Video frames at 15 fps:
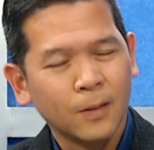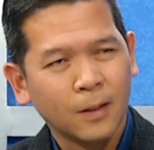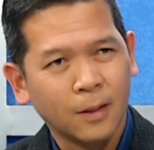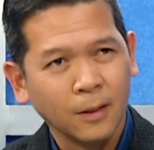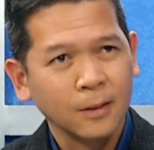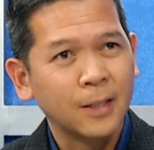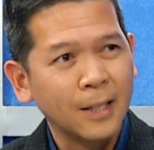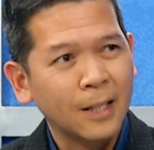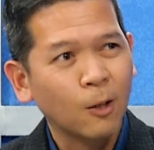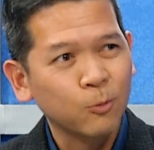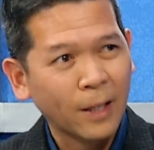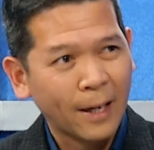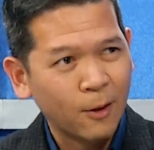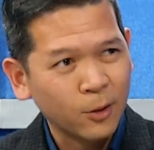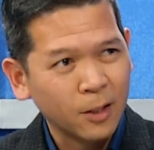cử tri không
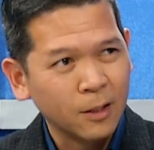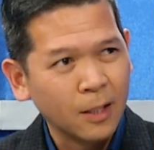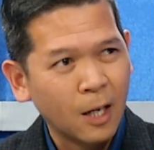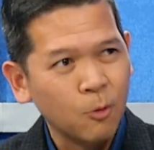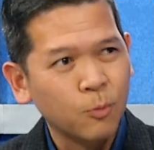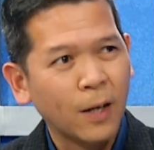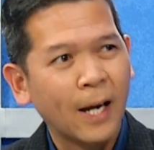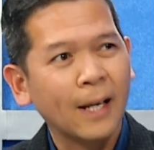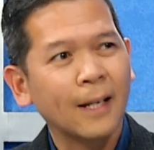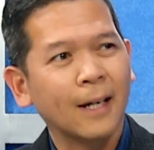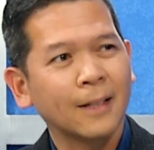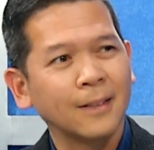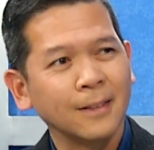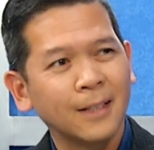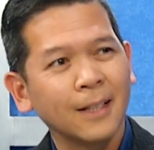theo nữa không hay là
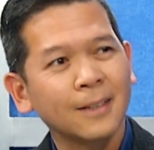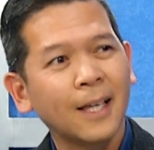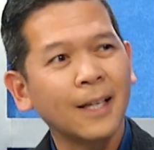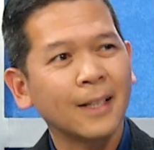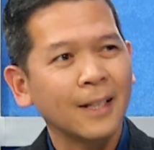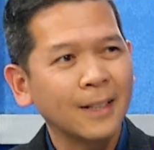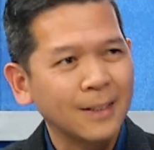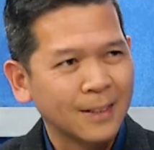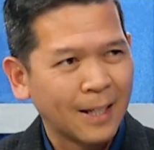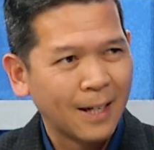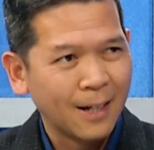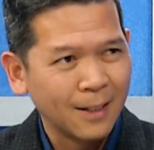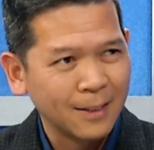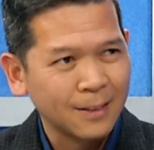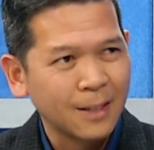cử tri thích cái người này
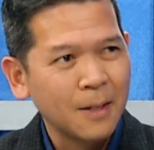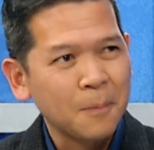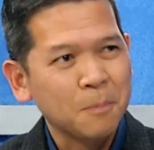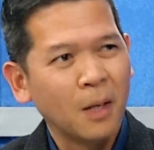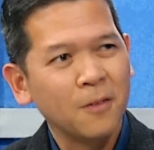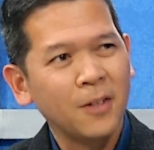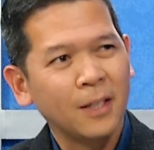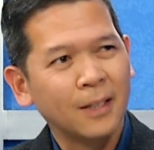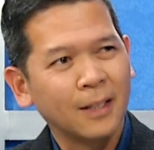hơn bởi vì